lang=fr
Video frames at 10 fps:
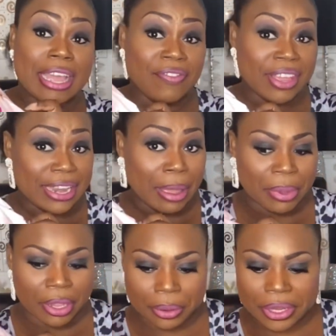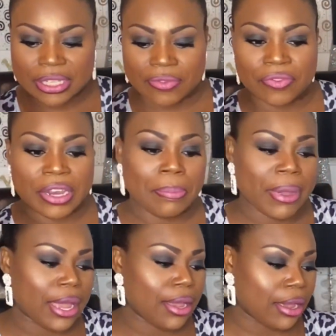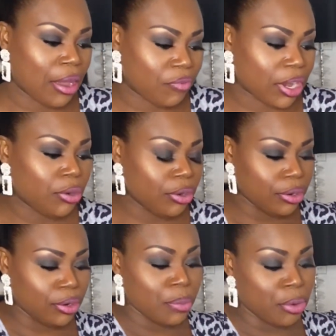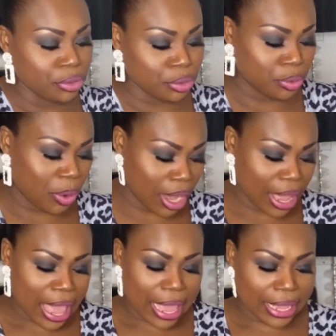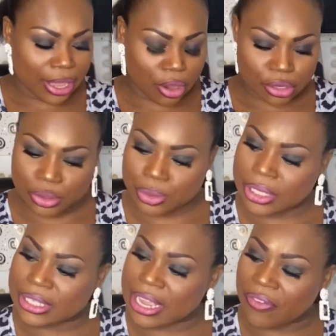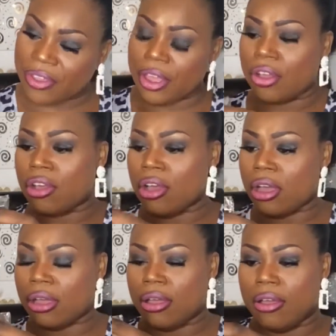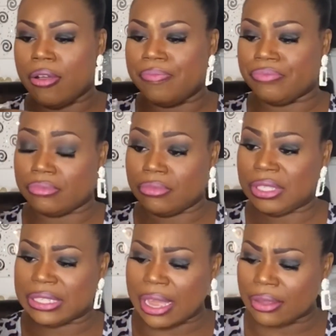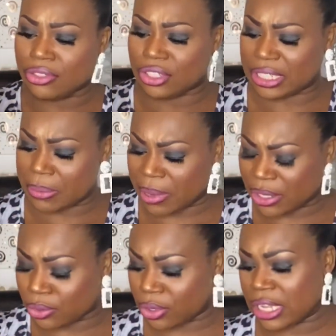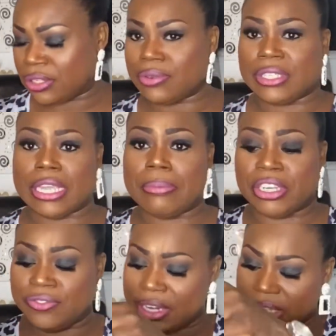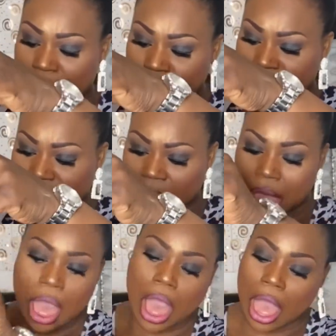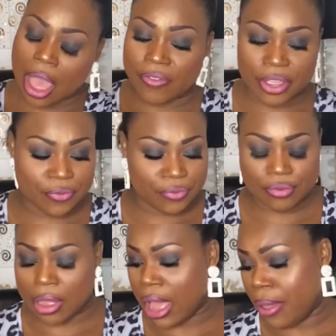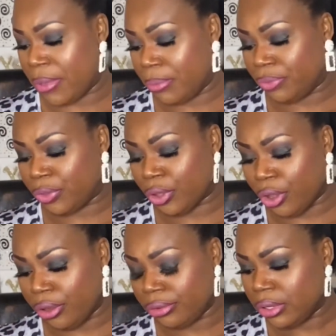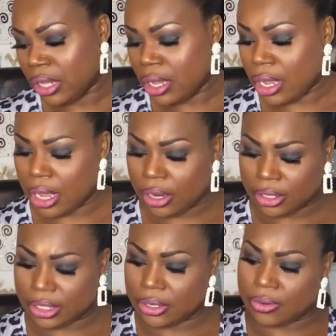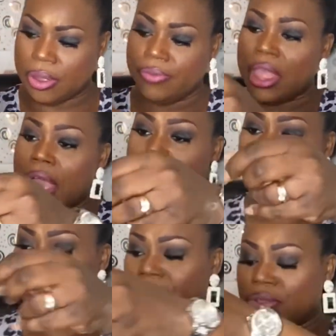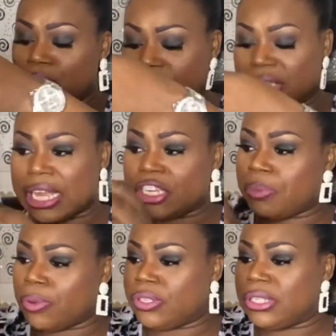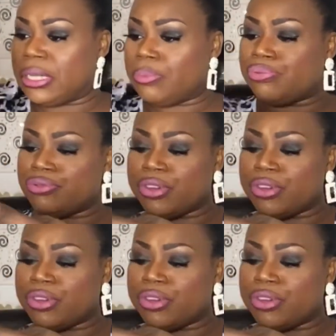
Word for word: avec la perruque si vous voulez pas avoir le, bandeau noir. Et ensuite, il y avait encore euh, ça. Je sais pas trop qu'est-ce que c'est. Bah, je vais le découvrir avec vous en même temps. Alors, c'est quoi Ah oui, donc ça, je pense c'est pour...